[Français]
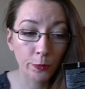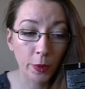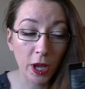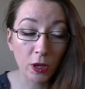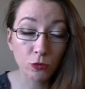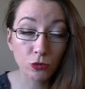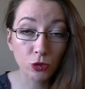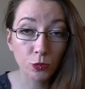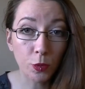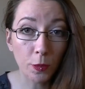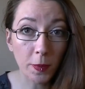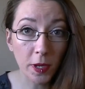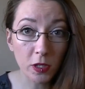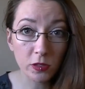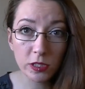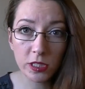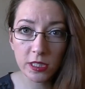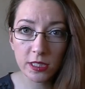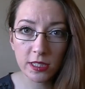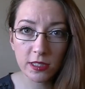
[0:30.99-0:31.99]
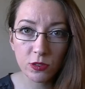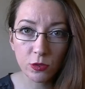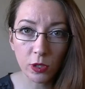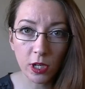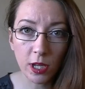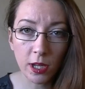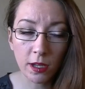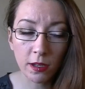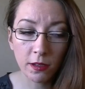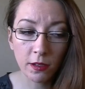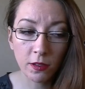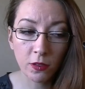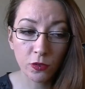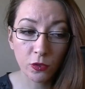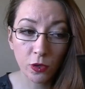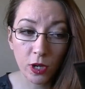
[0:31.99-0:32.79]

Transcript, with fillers: par contre je peux pas l'utiliser sur la,